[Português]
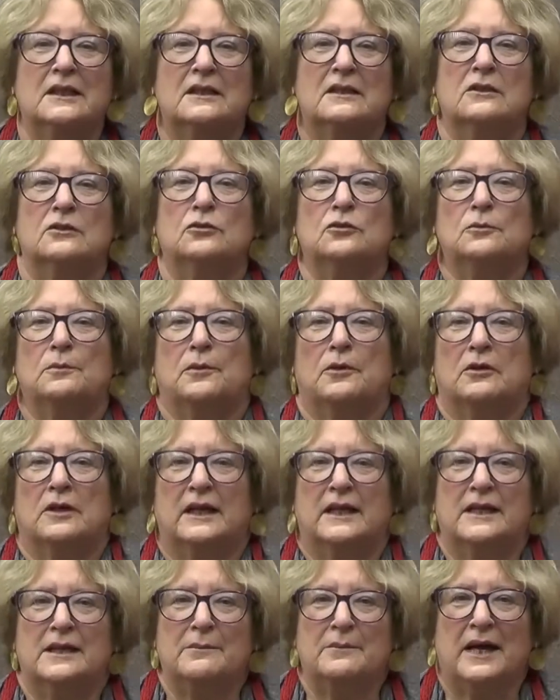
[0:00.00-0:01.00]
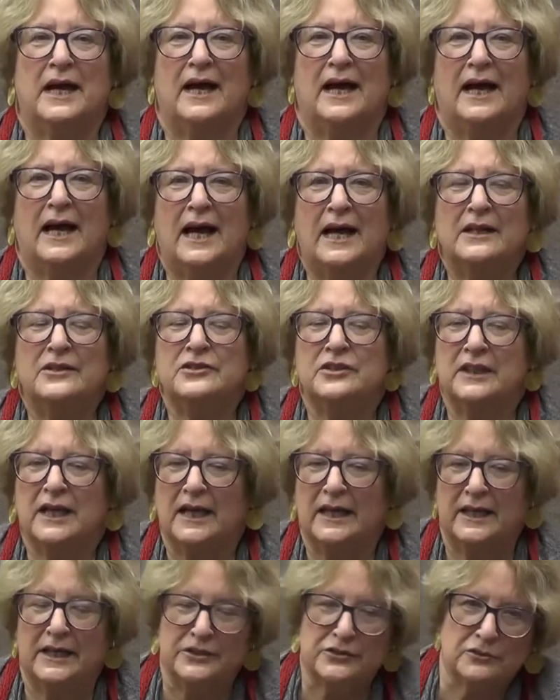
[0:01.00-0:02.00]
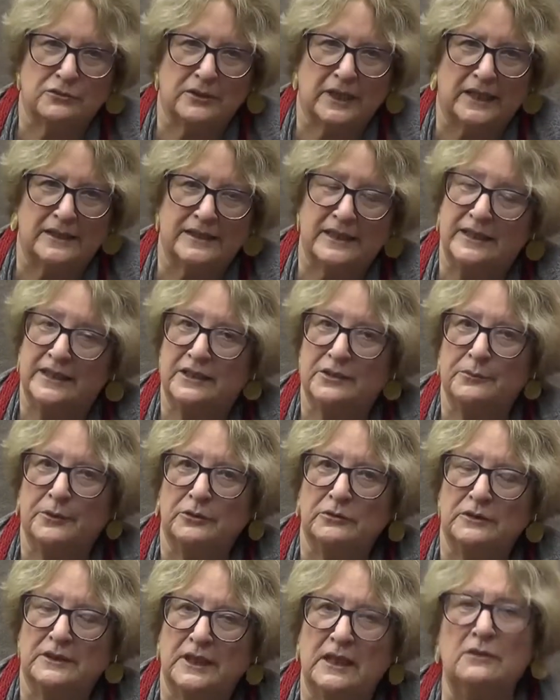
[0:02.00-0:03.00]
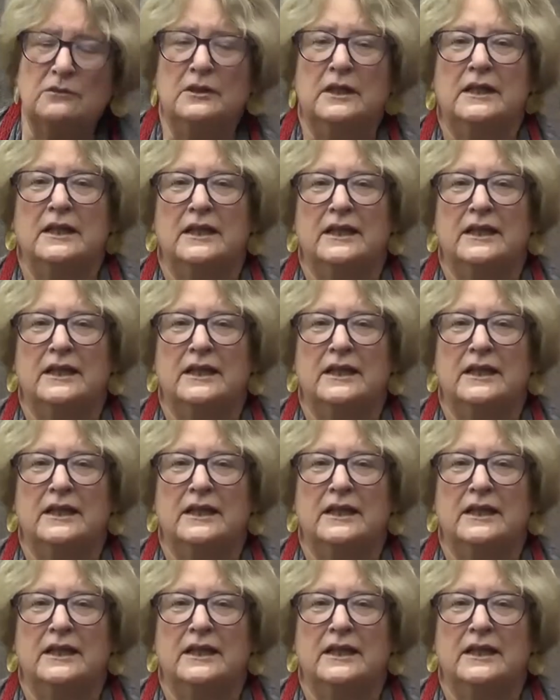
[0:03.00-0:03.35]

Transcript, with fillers: do programa Arte na Rede com Caterine Beltrão